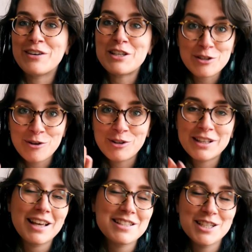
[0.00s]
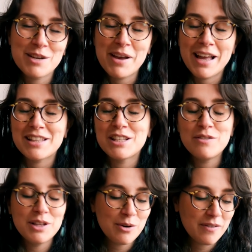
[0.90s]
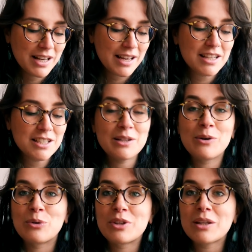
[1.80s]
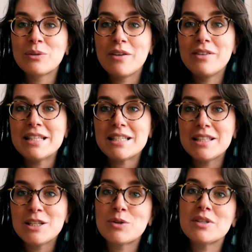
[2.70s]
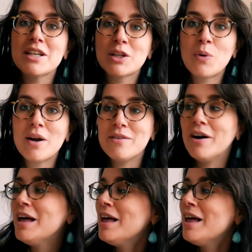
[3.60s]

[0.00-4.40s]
qui se reconnaîtra si jamais regarde cette vidéo avec laquelle j'étais en contact, on avait décidé de choisir trois livres.